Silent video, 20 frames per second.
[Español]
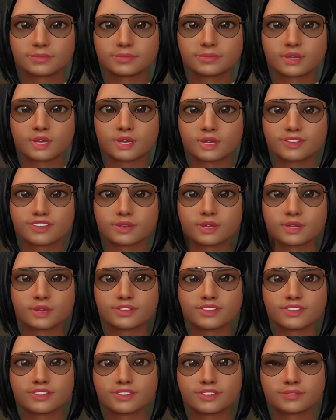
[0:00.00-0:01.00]
pero
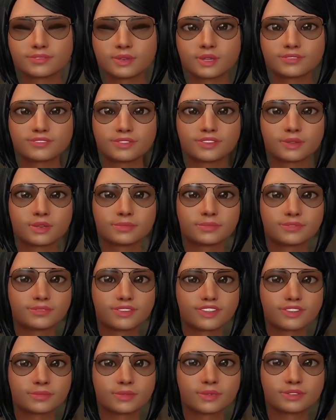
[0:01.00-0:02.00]
asumir más deudas y
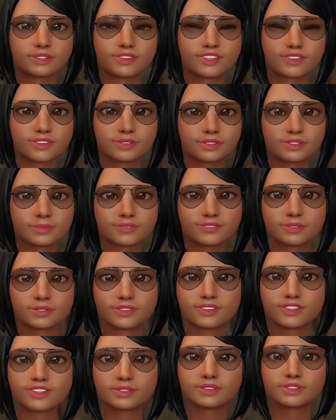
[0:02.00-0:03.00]
cavar otro hoyo mientras
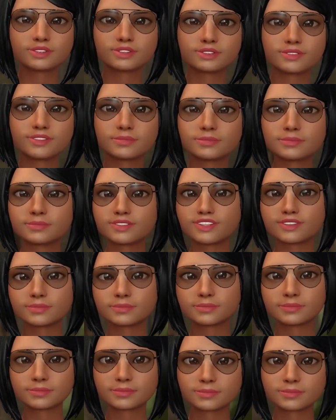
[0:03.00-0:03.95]
llenamos el anterior